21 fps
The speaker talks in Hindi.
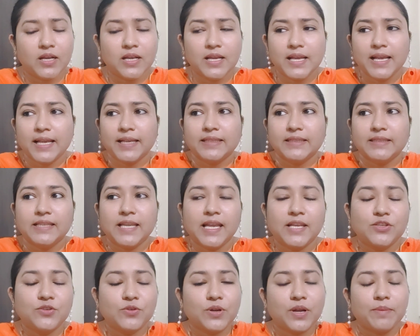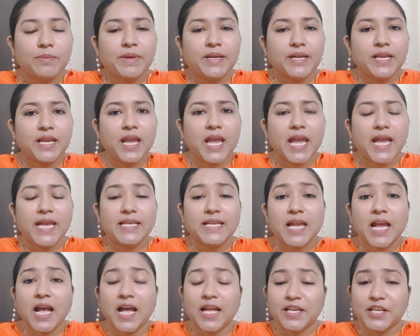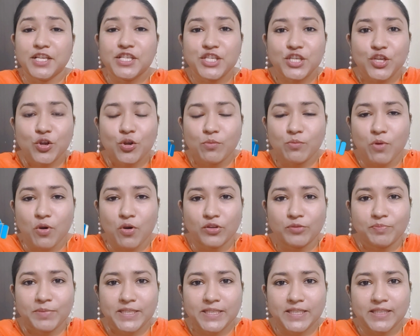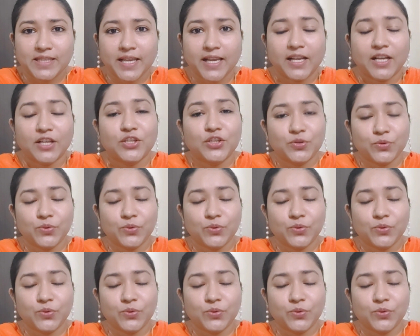ये जो रेमेडी है ये हर किसी को बहुत पसंद आएगा क्योंकि